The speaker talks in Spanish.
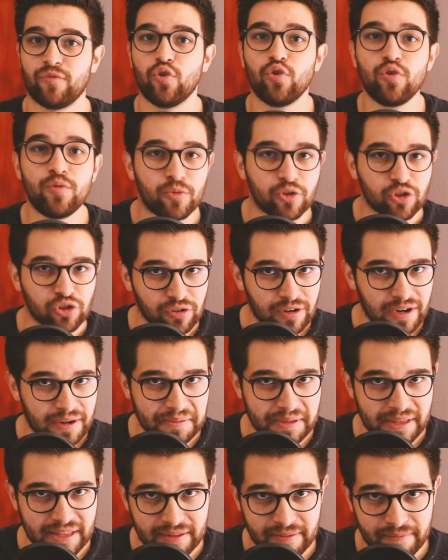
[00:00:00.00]
un montón la
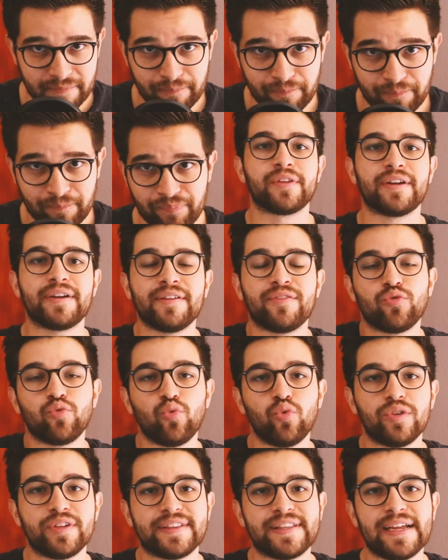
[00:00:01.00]
vida.
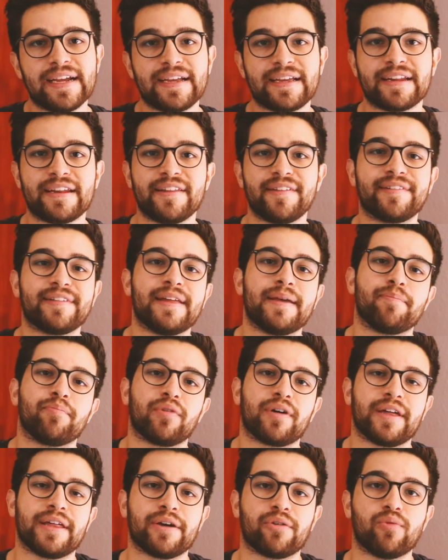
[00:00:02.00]
Resulta que en esta
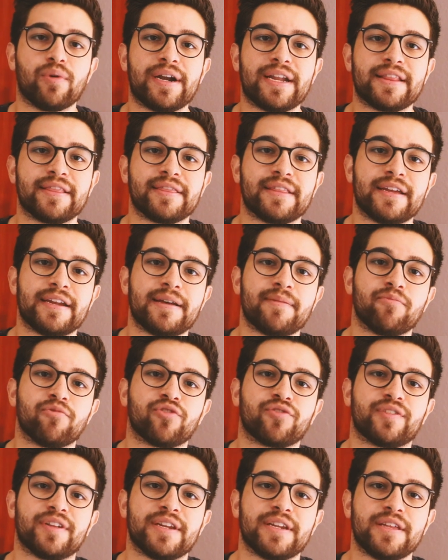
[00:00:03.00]
época de cuarentena
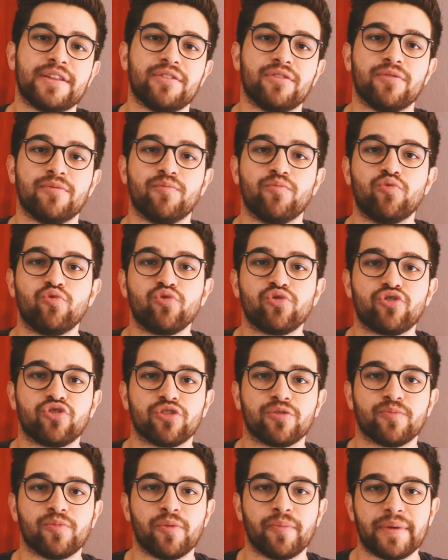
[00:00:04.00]
hemos tenido
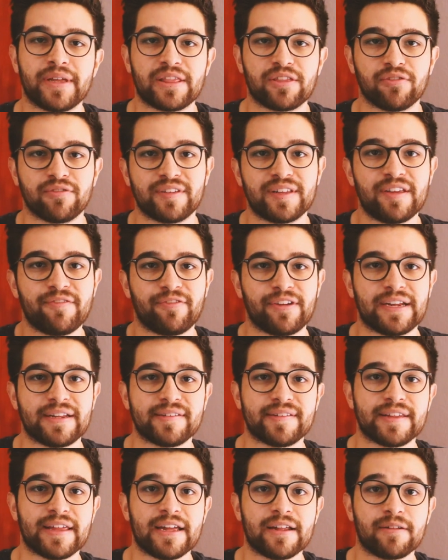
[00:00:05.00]
muchos momentos de
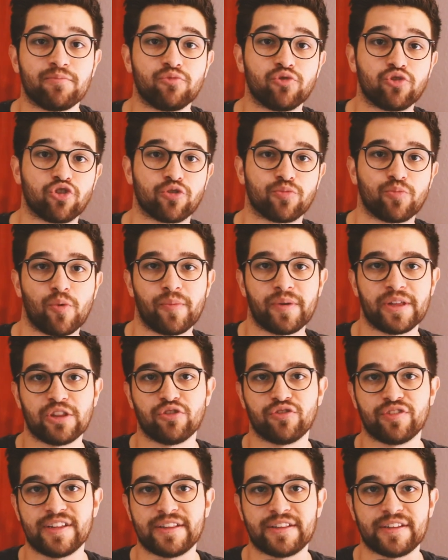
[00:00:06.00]
felicidad, muchos
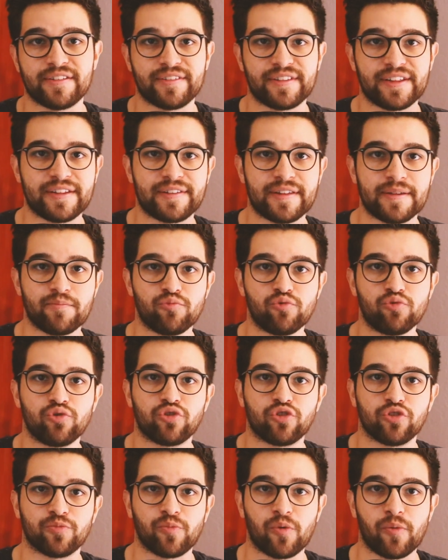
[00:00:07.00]
momentos de tristeza y
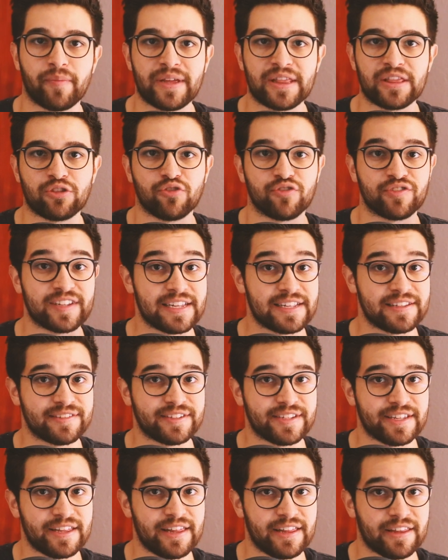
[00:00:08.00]
muchos momentos de
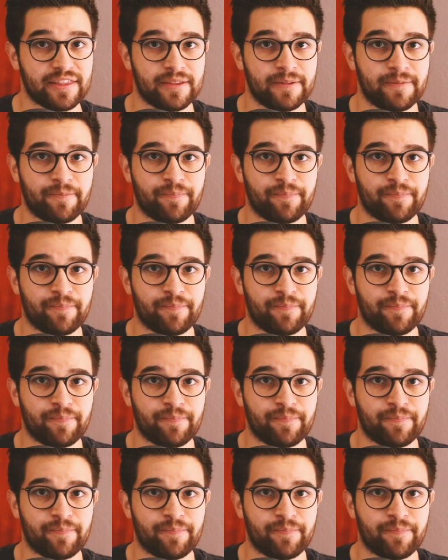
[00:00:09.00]
ansiedad.